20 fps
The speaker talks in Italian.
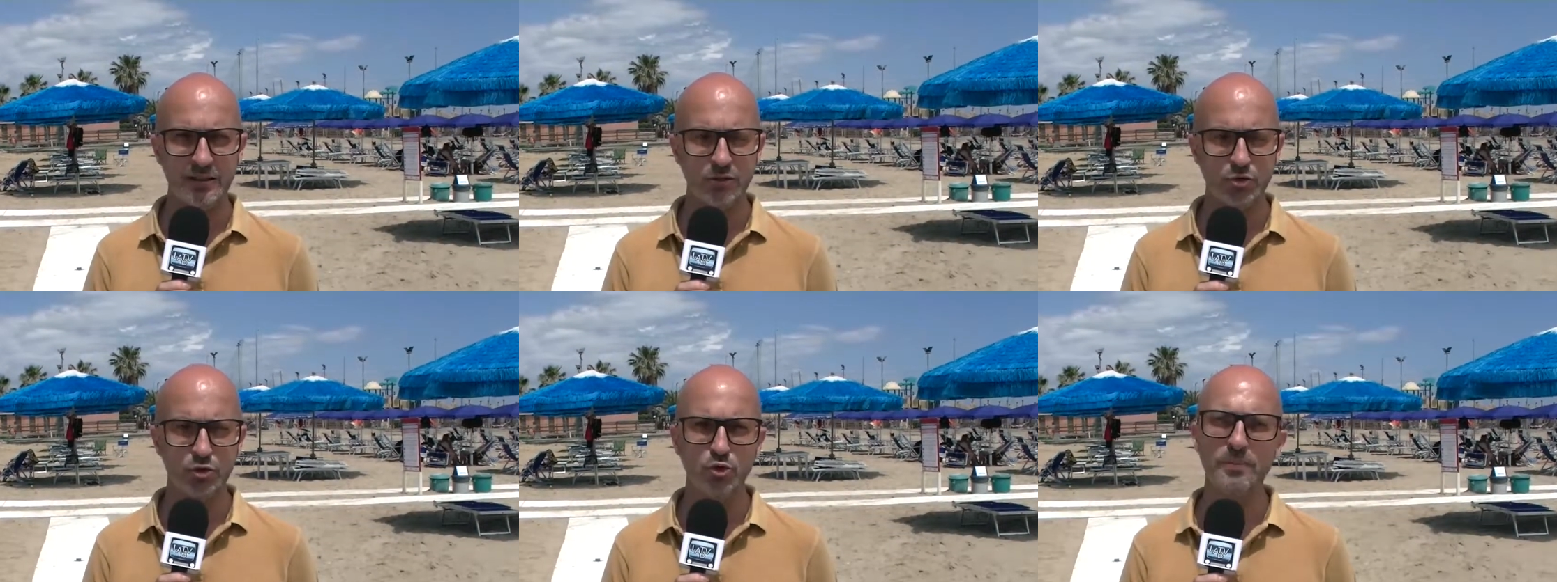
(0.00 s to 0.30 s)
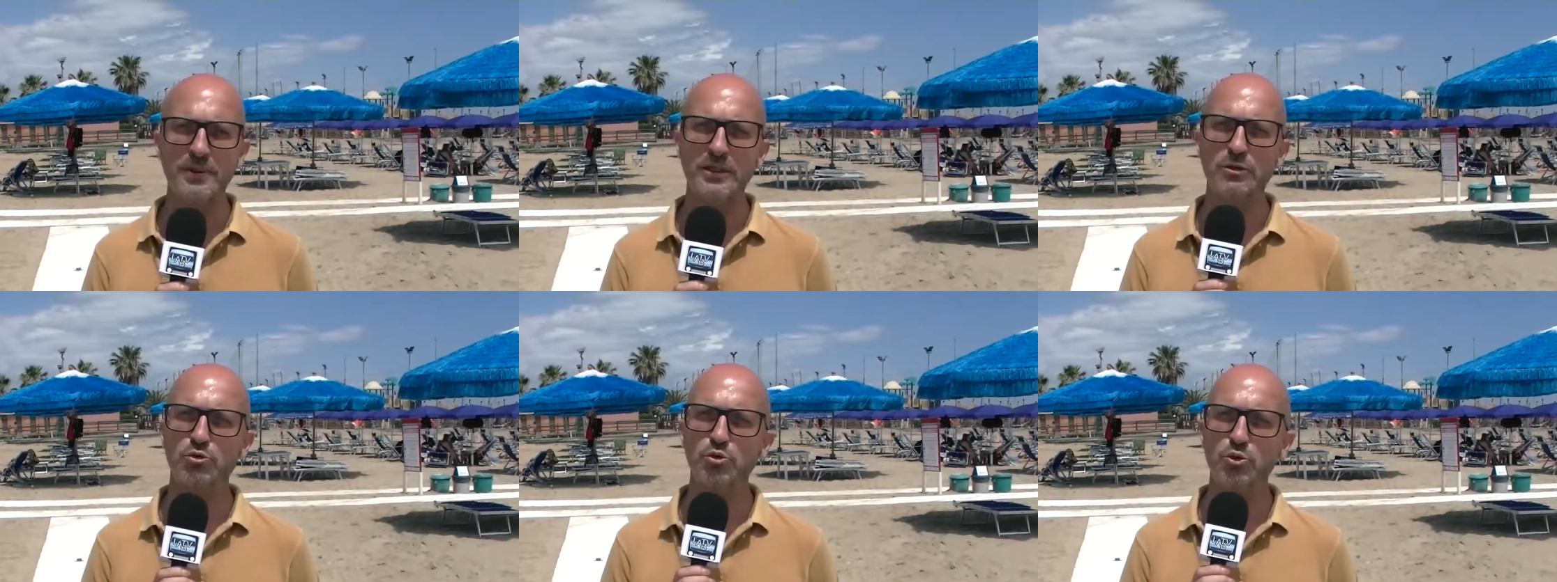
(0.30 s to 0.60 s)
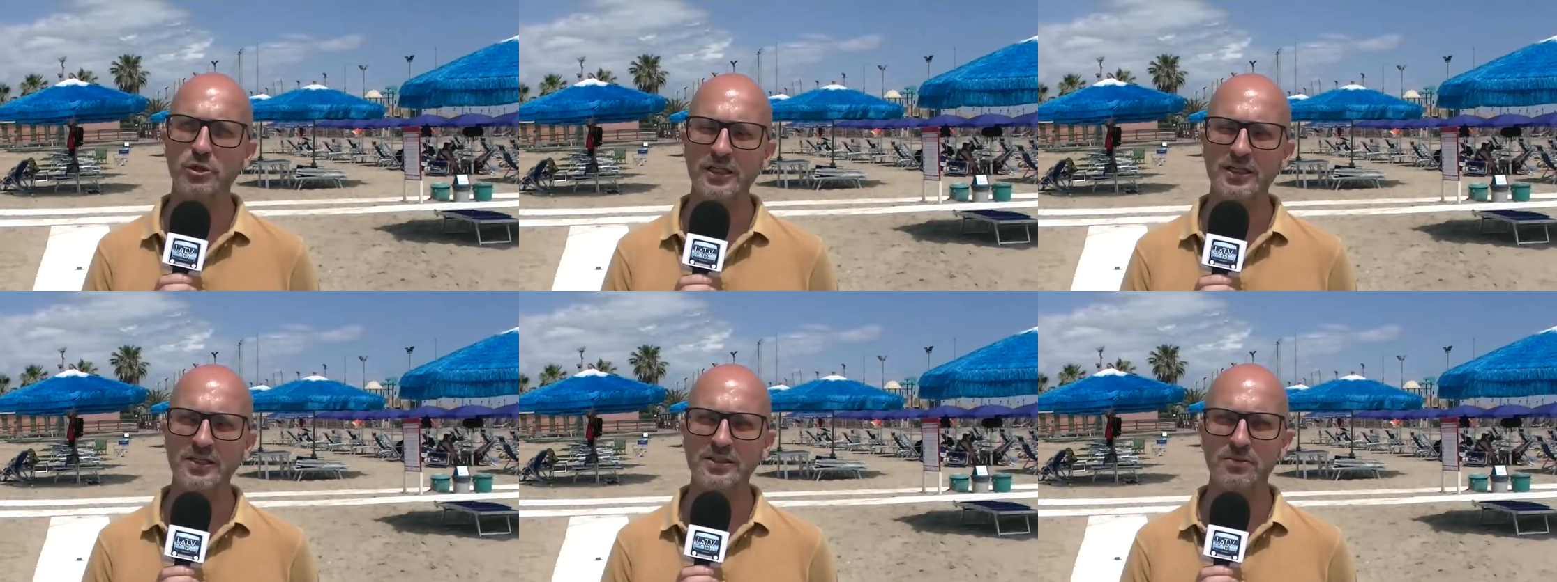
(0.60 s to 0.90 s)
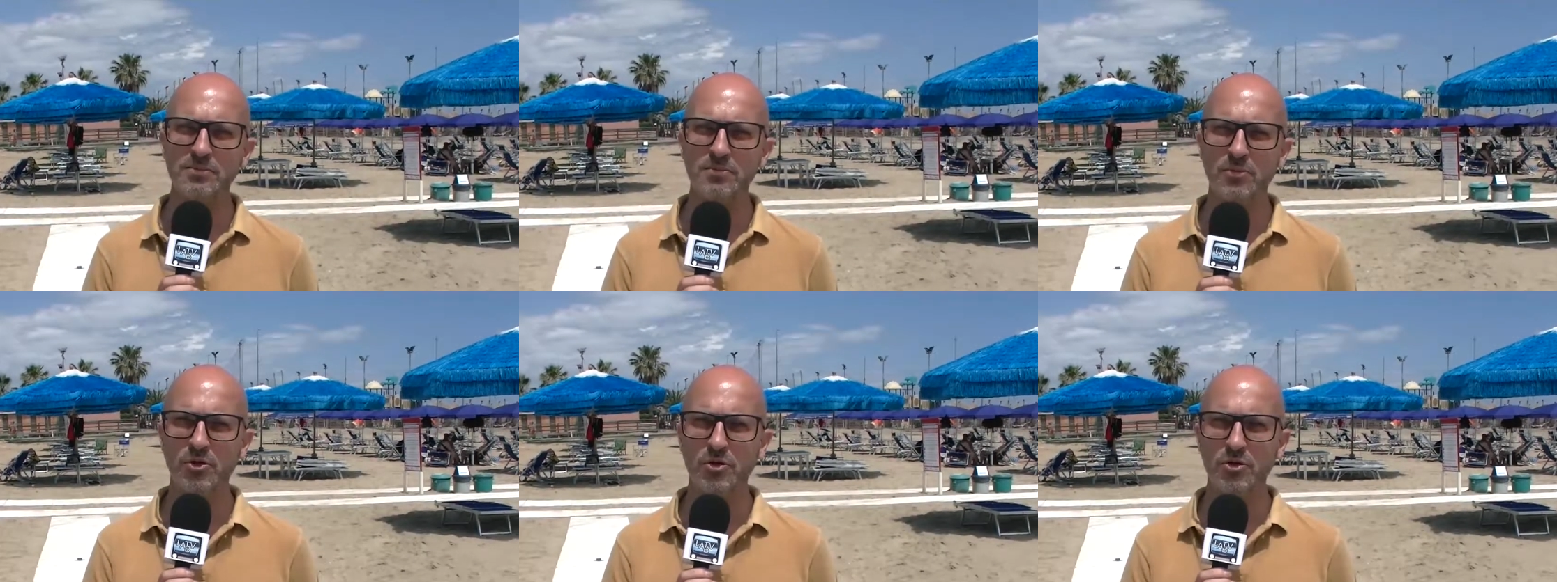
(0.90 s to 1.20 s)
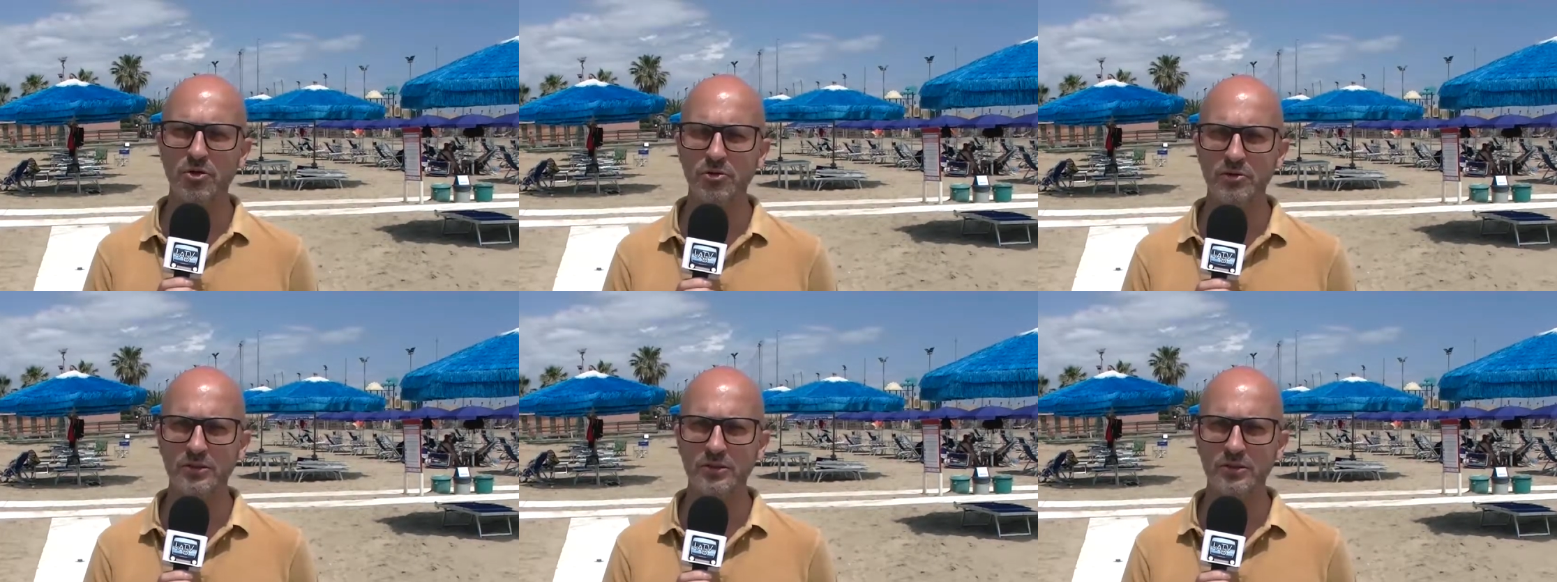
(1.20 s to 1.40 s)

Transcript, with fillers: superturismo,